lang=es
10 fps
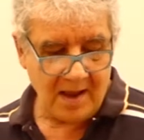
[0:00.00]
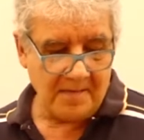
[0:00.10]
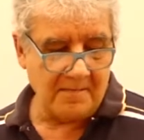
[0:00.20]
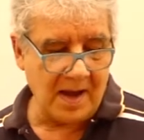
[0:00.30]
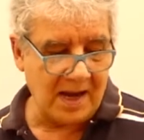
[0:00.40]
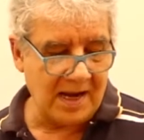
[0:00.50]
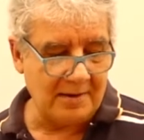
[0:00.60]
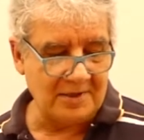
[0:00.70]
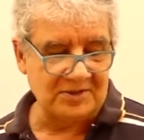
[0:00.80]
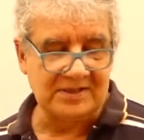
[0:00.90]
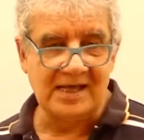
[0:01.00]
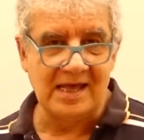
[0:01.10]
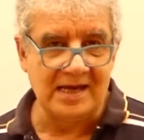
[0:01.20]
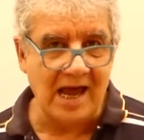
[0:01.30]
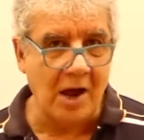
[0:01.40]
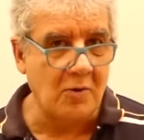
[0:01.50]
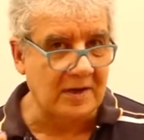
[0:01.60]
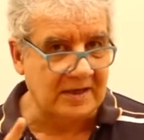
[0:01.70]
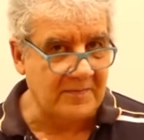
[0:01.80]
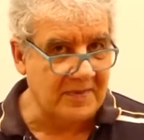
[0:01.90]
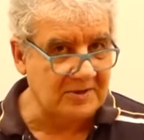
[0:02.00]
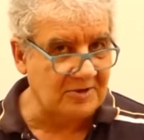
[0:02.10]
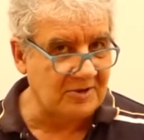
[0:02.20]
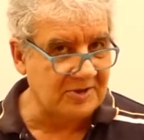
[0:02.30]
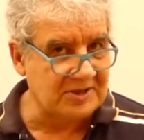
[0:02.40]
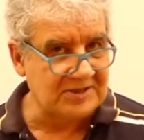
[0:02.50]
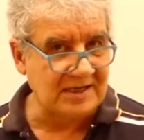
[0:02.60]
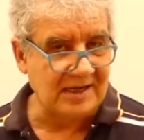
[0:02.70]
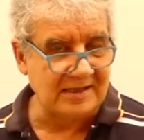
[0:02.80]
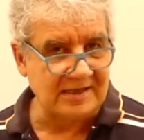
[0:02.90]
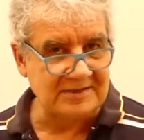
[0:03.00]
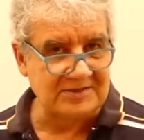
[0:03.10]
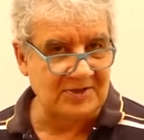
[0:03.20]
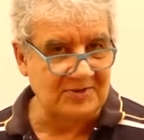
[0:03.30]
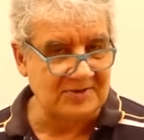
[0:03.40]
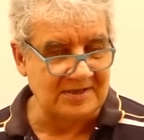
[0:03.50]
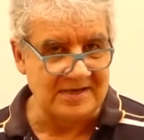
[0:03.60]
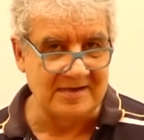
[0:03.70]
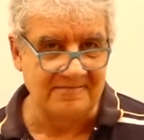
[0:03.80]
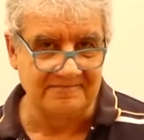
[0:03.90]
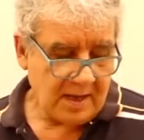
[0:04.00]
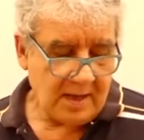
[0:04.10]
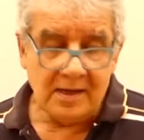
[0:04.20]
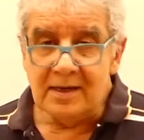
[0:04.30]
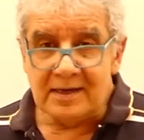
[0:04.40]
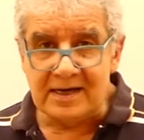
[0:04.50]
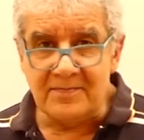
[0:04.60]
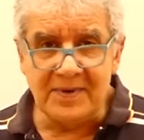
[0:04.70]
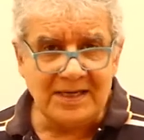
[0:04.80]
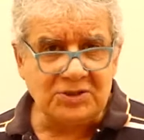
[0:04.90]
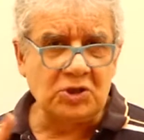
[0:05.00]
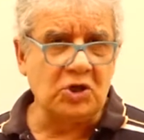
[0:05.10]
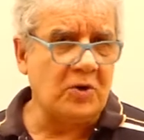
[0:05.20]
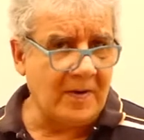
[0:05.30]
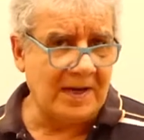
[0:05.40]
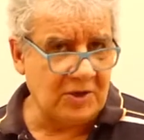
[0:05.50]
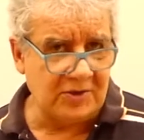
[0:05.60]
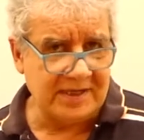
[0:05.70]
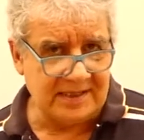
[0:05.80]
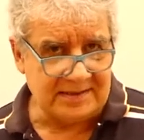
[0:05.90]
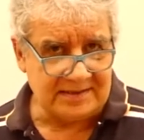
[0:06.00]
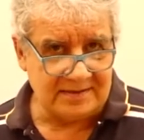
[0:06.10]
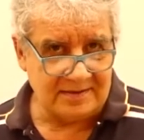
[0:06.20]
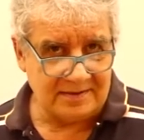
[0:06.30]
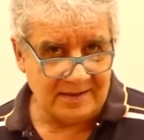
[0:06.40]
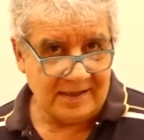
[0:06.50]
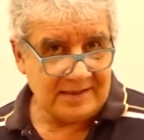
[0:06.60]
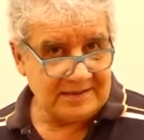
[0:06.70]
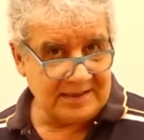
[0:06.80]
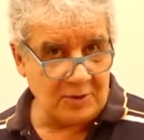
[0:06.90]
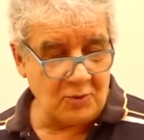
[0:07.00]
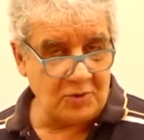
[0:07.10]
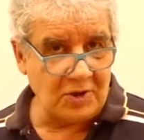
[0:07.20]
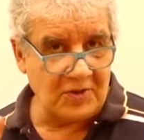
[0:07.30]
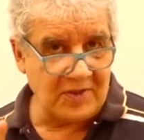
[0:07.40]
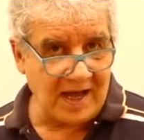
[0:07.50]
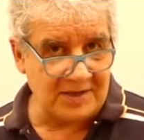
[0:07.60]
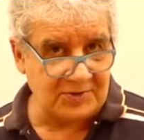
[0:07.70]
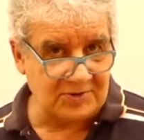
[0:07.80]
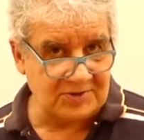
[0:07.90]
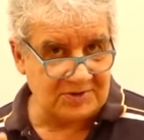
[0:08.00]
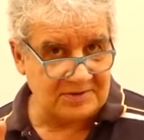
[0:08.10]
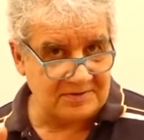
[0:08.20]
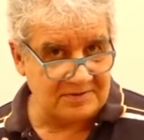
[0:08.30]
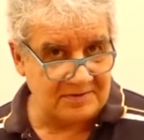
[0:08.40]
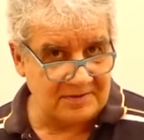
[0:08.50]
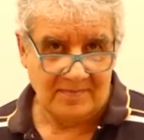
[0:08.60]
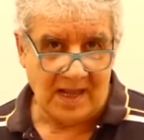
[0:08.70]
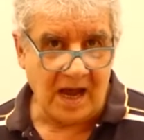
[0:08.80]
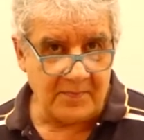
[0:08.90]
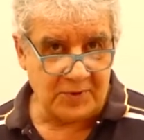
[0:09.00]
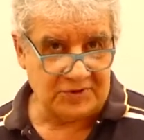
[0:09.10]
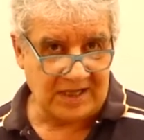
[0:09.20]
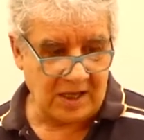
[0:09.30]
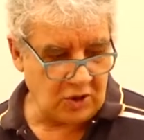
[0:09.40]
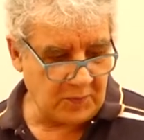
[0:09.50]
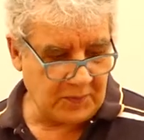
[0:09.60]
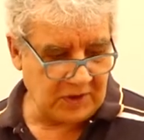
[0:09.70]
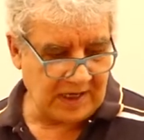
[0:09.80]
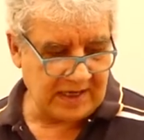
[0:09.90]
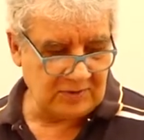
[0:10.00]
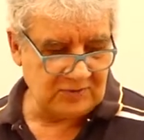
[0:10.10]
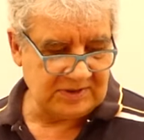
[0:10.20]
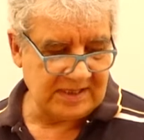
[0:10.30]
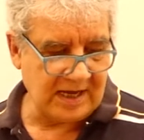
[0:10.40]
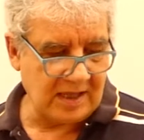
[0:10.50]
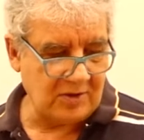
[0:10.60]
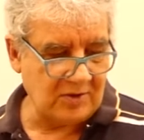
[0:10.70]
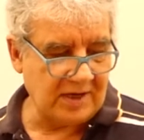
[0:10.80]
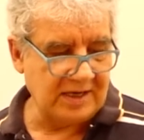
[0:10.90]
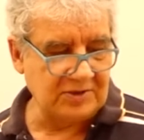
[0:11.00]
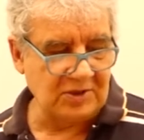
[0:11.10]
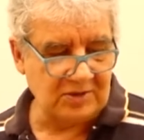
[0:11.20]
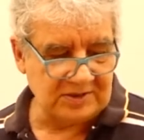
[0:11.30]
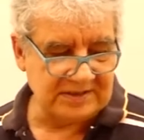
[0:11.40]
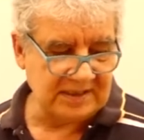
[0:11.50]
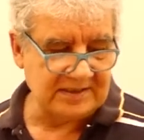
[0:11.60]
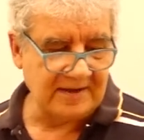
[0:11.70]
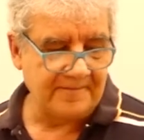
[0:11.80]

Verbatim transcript: más la velocidad del agua respecto a la orilla en la dirección i. Reemplazo los valores según los datos aportados por el enunciado. Entonces,